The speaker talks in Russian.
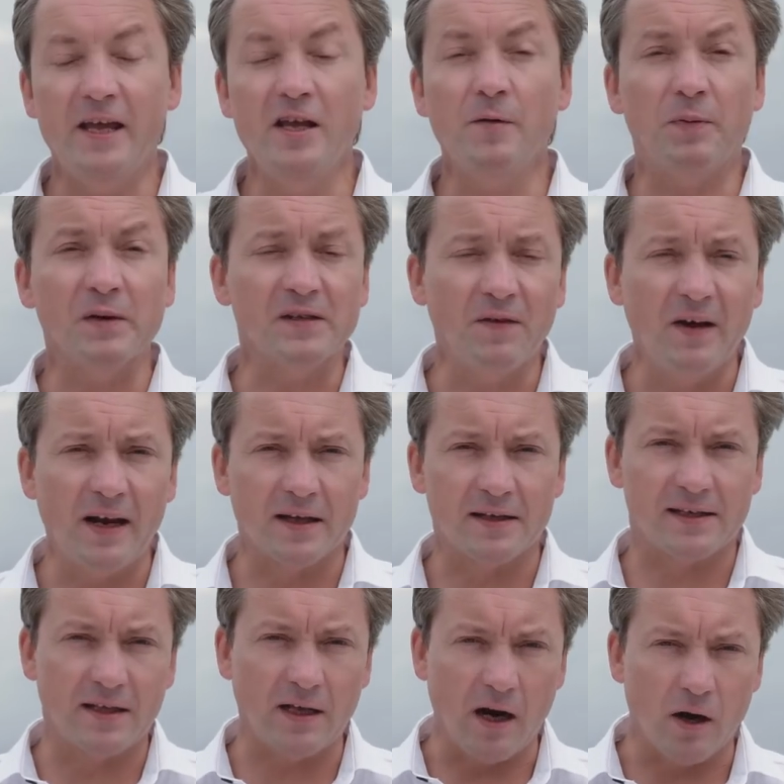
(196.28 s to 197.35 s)
и не позволять
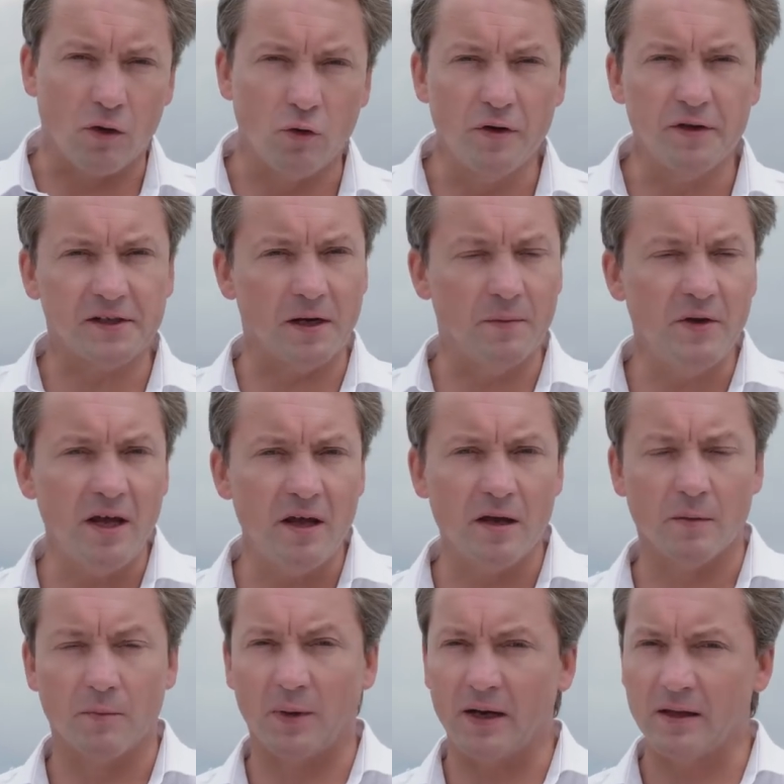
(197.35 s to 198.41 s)
страху и
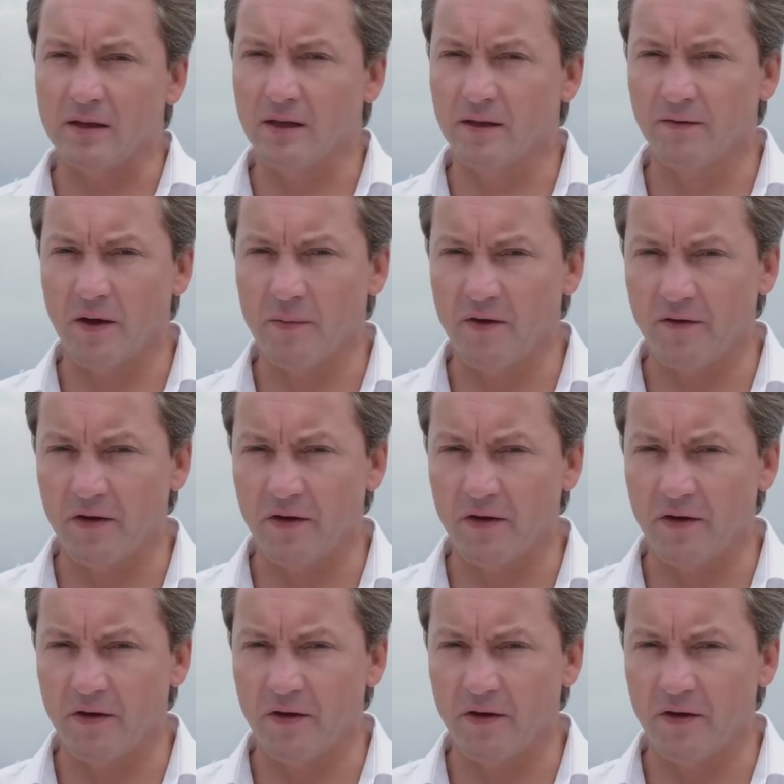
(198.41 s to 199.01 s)
сомнениям брать над вами